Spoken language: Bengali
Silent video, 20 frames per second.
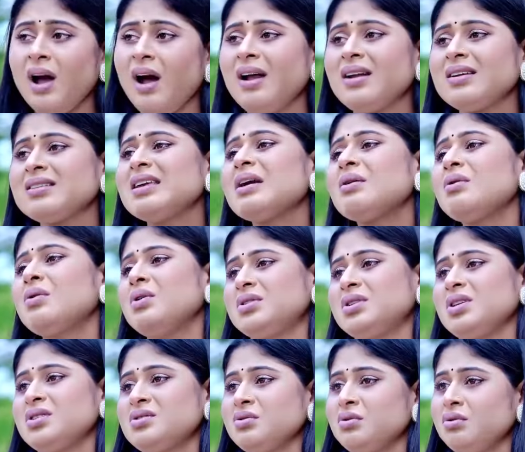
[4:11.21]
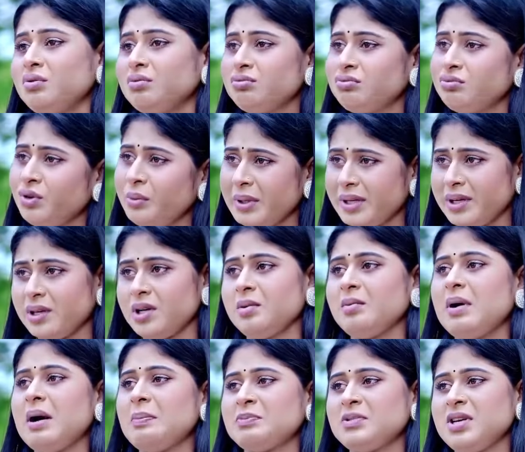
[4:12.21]
আরে কি করতেছো তুমি কেন
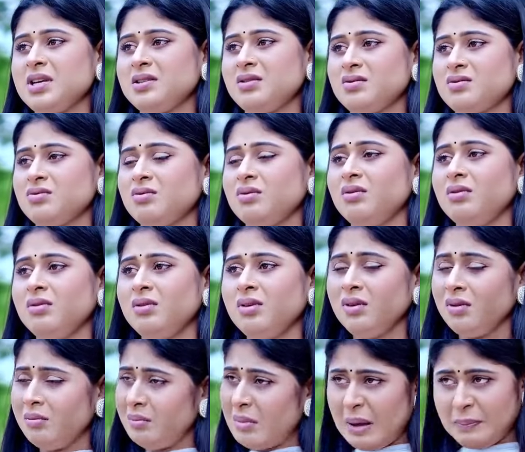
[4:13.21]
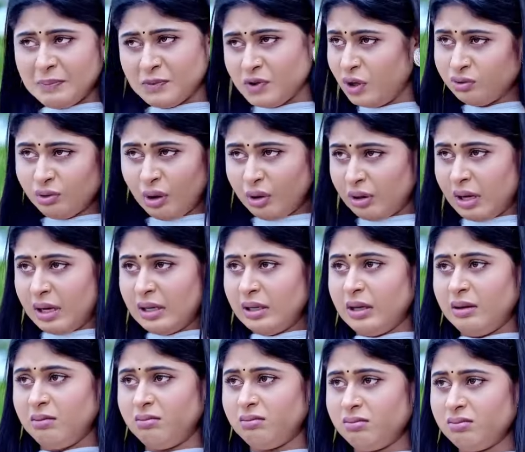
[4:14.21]
মাপ চাইতেছো মাপ চাওয়ার দরকার
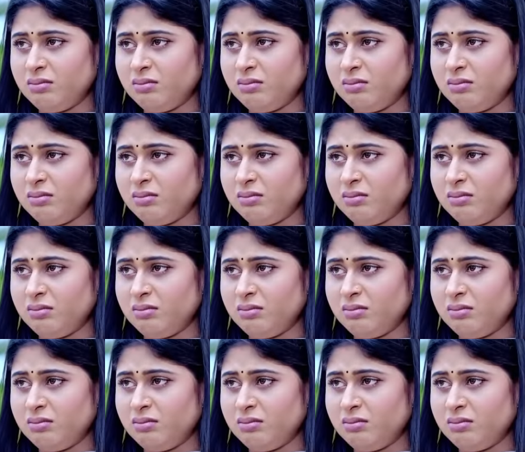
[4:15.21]
নেই